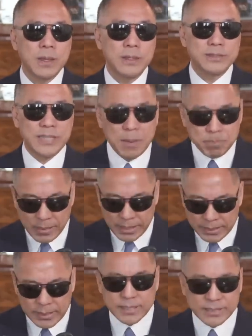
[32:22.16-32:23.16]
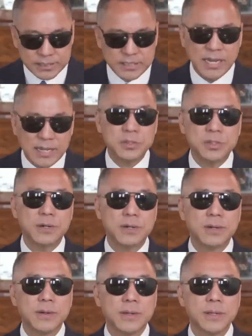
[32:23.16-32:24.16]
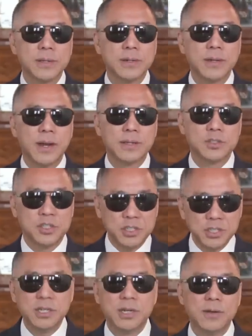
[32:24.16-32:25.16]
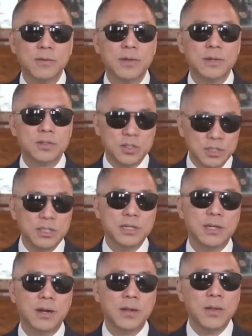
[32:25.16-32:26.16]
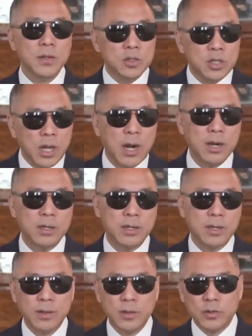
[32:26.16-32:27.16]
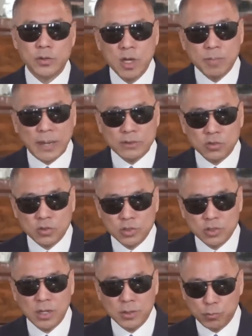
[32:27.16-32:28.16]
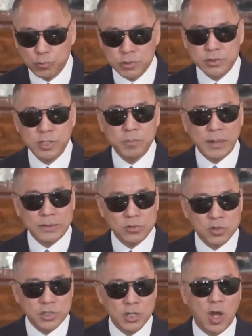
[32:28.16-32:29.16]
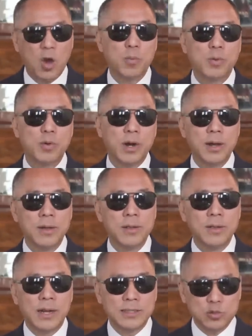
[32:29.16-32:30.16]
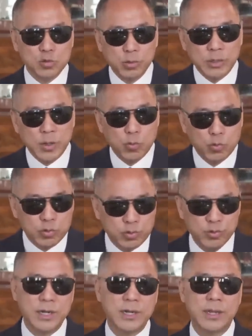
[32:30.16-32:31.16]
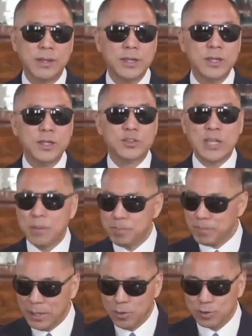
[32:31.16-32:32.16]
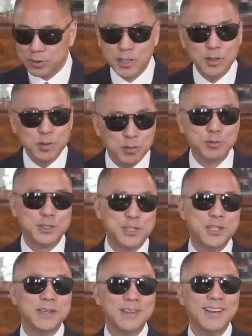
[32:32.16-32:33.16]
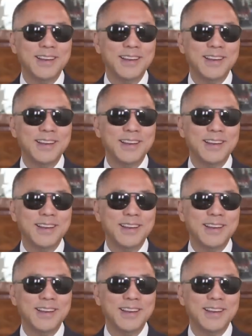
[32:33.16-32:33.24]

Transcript: 咱没那个贱劲儿，啊，七哥这一个，第二个能把自像吴征把自己老婆啊送给无数个人，咱没有这个勇气，